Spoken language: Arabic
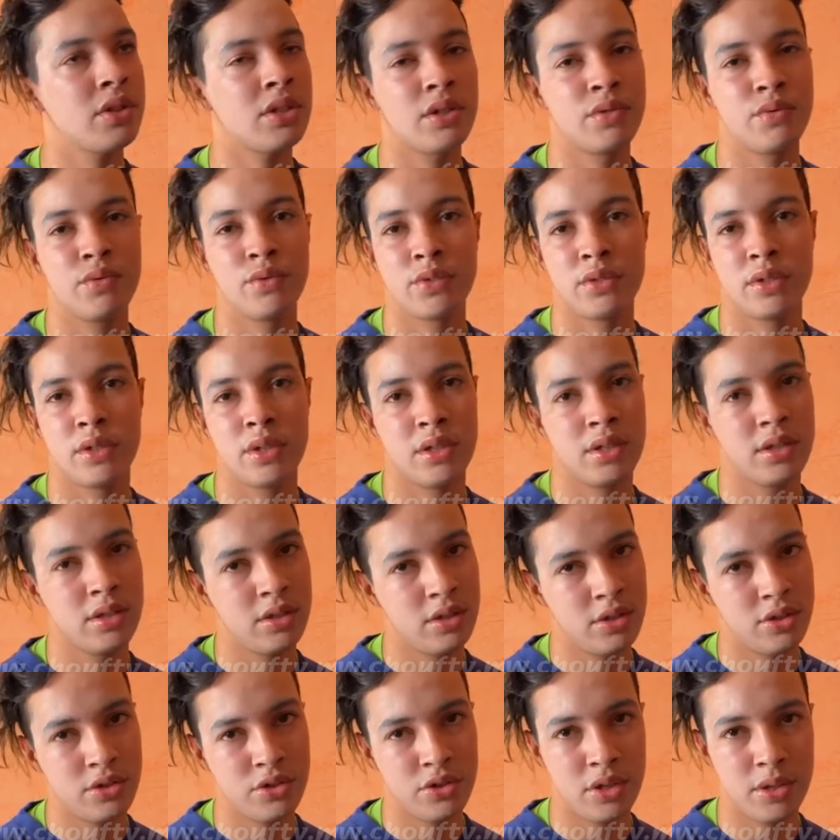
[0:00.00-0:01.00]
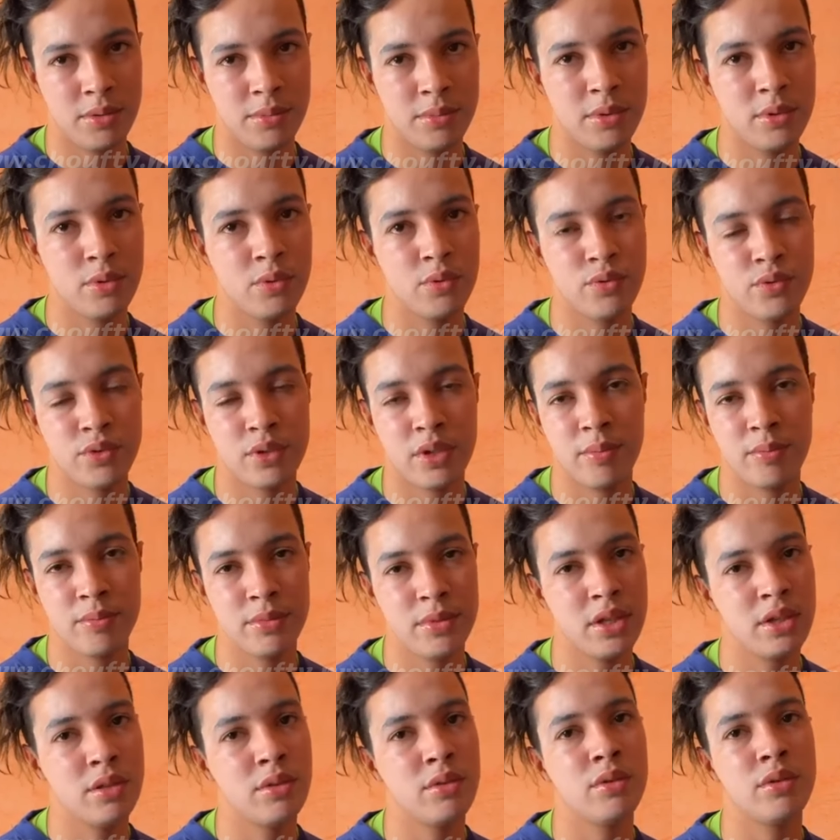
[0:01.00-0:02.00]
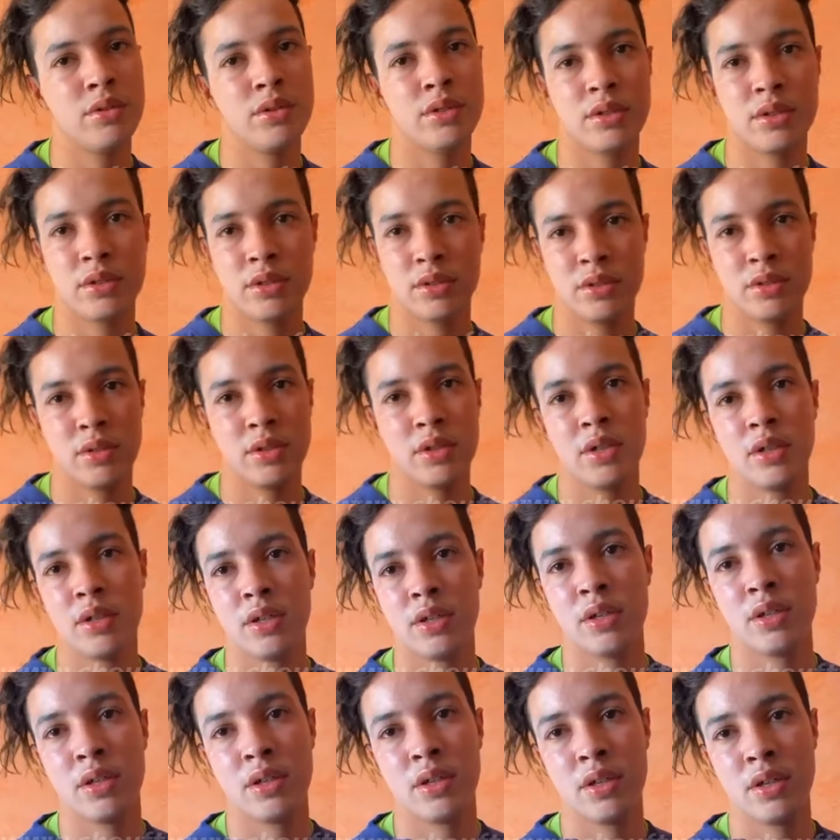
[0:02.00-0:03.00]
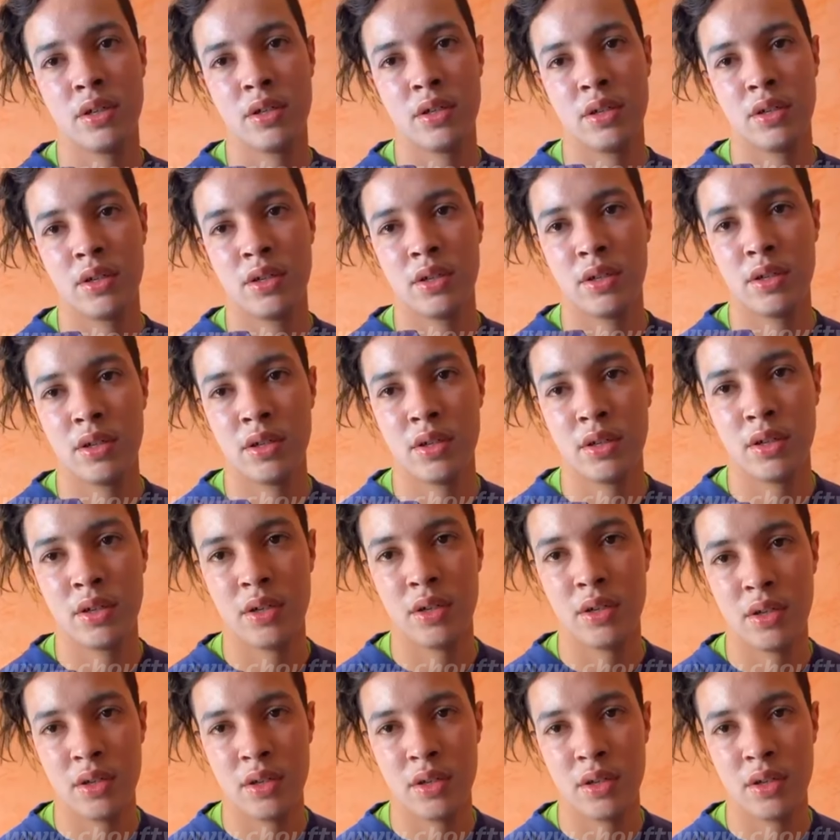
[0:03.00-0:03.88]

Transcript: حتى كيفوت شعبان وفوت رمضان وهذا كيفاش كدوز لعيد الحب مع